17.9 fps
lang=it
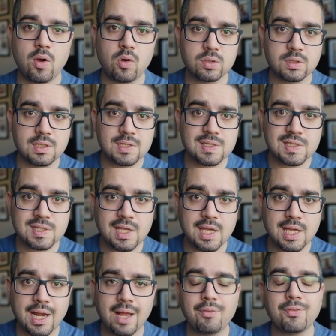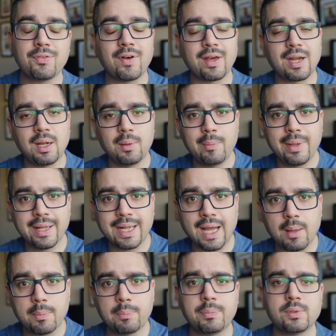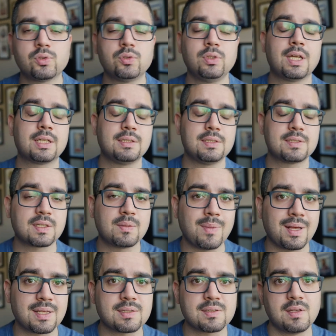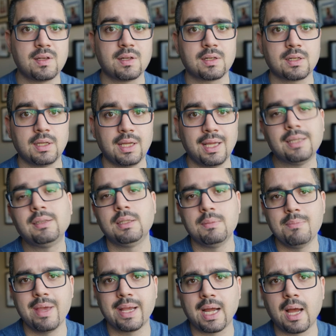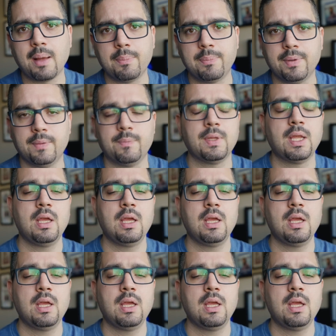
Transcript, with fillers: ogni sera fare il backup sugli hard disk master e di backup.